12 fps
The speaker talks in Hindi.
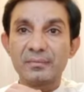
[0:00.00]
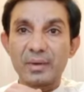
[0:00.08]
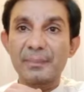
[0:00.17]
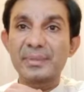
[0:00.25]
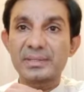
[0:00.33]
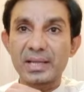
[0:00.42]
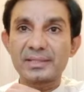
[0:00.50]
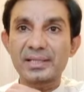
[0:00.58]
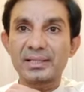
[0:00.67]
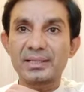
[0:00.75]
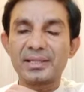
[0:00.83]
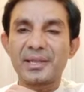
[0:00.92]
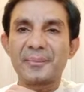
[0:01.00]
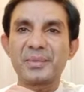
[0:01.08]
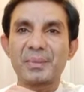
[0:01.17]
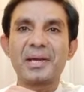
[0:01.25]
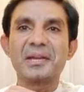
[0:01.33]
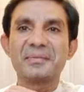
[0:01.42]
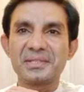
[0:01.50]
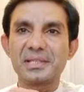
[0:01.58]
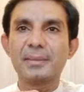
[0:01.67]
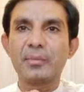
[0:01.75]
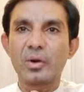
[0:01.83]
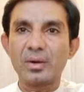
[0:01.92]
वापस आ सकते हैं हमारे वजी
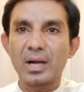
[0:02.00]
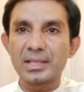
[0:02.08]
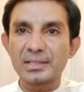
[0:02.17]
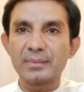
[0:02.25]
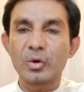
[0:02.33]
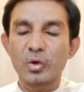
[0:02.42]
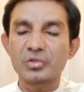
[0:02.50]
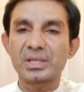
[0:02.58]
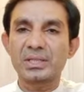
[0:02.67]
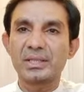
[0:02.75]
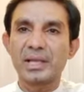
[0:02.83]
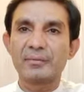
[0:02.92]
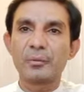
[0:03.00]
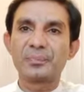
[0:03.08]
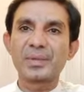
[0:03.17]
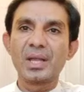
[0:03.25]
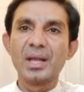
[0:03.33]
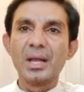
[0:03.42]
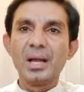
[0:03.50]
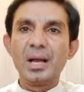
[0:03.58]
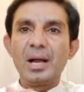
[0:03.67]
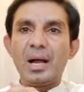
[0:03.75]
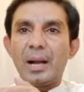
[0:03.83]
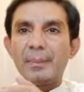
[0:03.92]
आज़म हो सकते हैं वो
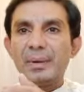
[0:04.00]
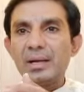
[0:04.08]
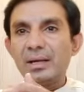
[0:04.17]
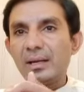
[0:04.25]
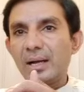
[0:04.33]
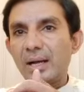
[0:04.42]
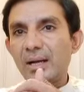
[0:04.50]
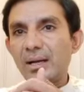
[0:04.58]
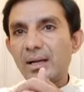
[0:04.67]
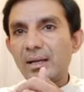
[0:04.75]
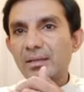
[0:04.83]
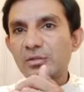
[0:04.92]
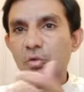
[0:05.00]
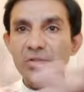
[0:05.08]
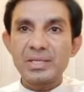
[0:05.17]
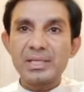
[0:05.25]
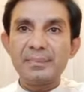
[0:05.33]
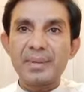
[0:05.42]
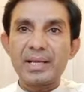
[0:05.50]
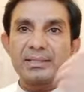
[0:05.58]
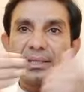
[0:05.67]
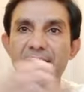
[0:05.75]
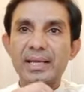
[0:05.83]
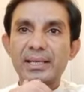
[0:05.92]
अब सोचने की बात
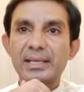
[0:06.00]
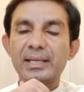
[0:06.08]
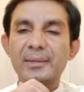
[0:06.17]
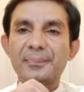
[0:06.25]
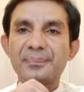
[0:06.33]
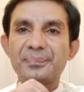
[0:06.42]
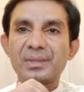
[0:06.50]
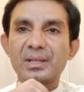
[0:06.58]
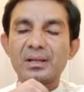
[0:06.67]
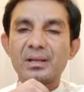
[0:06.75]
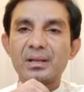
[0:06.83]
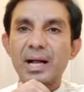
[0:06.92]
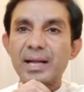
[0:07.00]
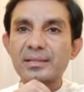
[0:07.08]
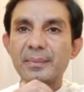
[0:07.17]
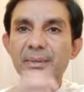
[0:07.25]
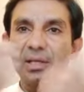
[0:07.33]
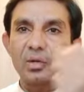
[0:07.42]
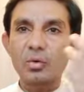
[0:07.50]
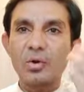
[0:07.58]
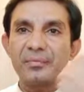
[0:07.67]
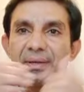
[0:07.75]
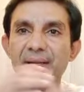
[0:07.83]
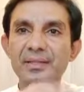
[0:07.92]
यह है कि खान साहब इतने
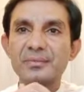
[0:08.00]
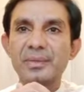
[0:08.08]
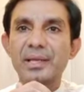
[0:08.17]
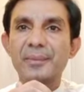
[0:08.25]
कॉन्फिडेंस में